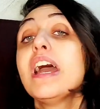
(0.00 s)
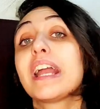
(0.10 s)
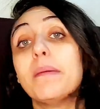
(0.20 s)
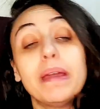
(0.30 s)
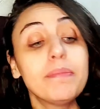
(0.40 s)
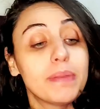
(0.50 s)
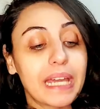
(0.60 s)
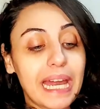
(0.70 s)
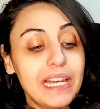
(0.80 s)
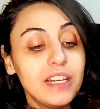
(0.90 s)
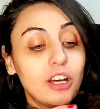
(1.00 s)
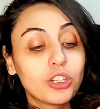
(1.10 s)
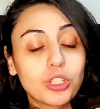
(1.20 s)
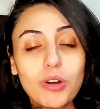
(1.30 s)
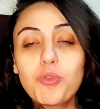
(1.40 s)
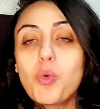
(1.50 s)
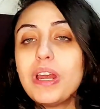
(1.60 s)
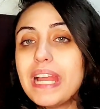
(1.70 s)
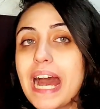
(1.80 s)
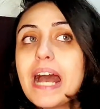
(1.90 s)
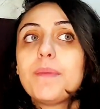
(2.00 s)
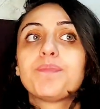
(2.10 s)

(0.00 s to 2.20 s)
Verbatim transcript: كمان بيخلي الاطراف كلها